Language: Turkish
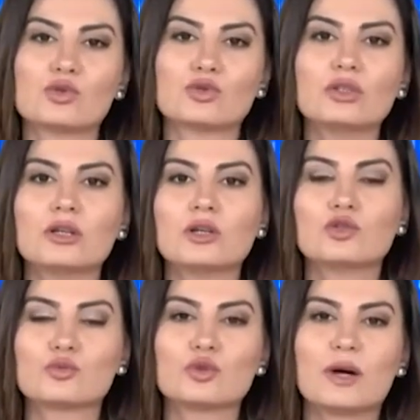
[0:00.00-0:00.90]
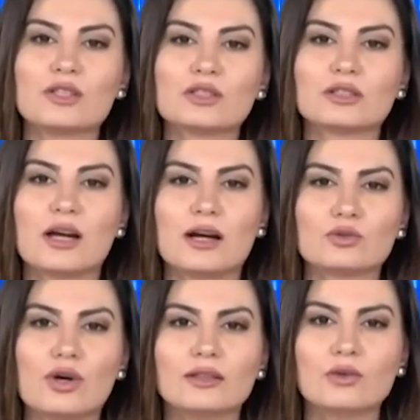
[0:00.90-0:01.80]
sonu Cumhurbaşkanı
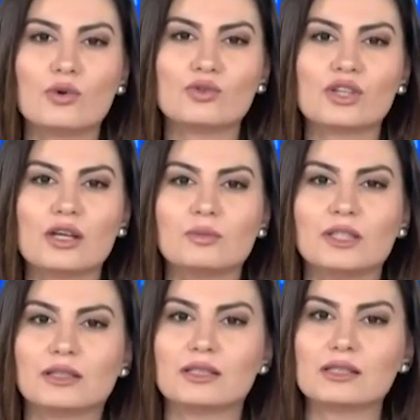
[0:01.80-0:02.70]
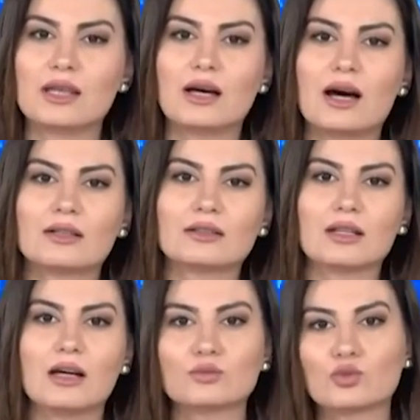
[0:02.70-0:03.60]
Erdoğan önce Bitlis'te
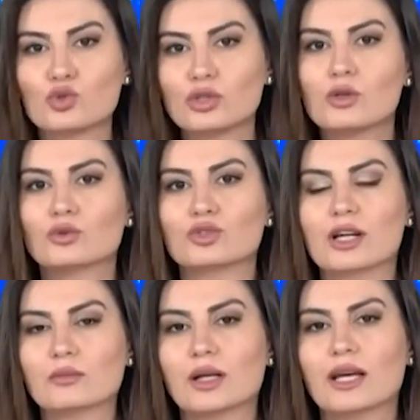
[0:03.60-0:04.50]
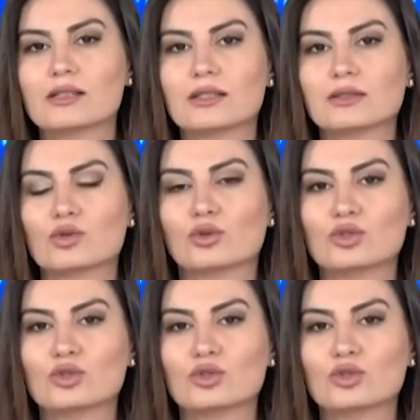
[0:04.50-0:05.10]
ardından Muş'ta olacak, Malazgirt'te